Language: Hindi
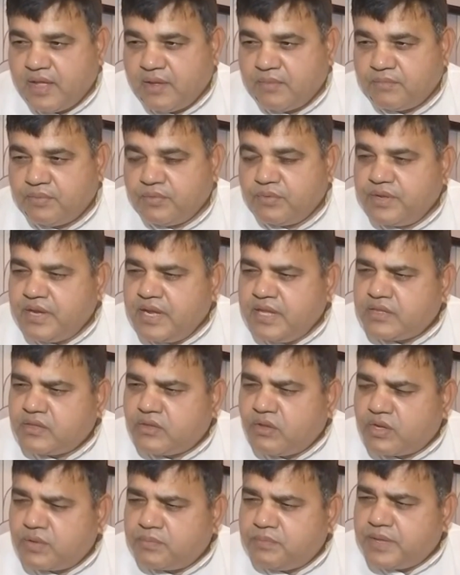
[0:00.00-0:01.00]
पूरे
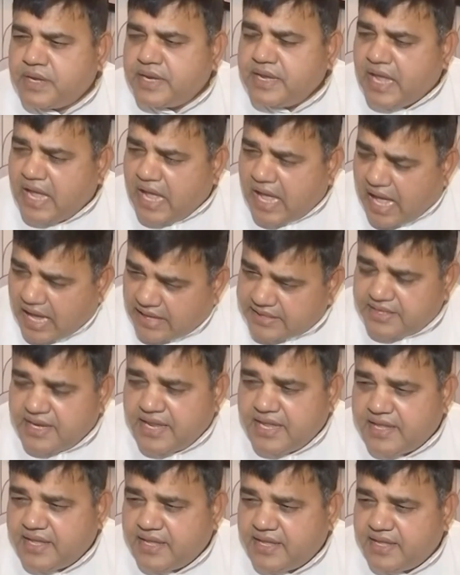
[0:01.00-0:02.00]
तौर पर आज
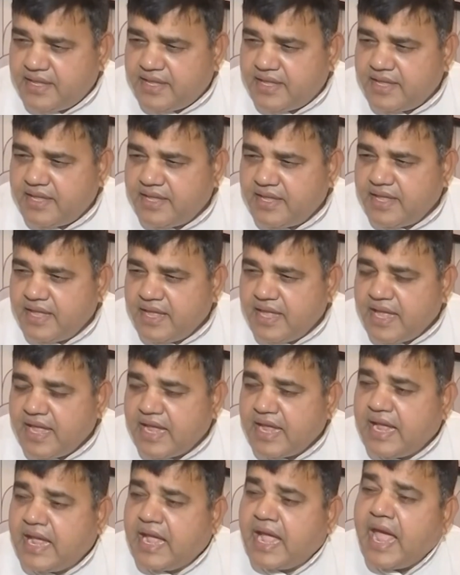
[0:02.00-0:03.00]
नहीं
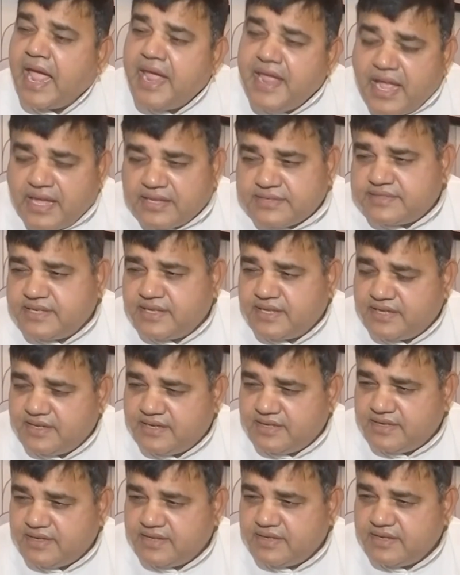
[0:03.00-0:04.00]
कई ऐसे
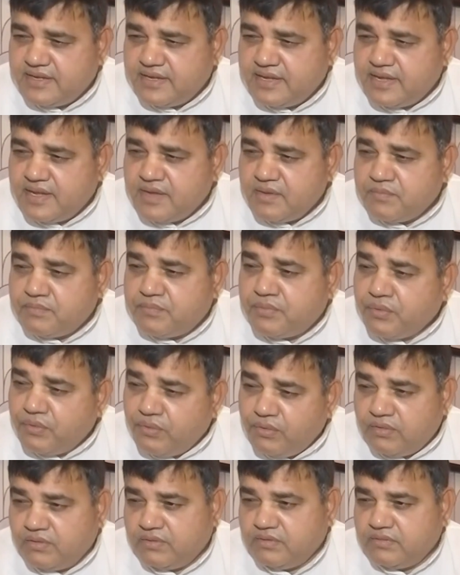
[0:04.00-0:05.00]
पुल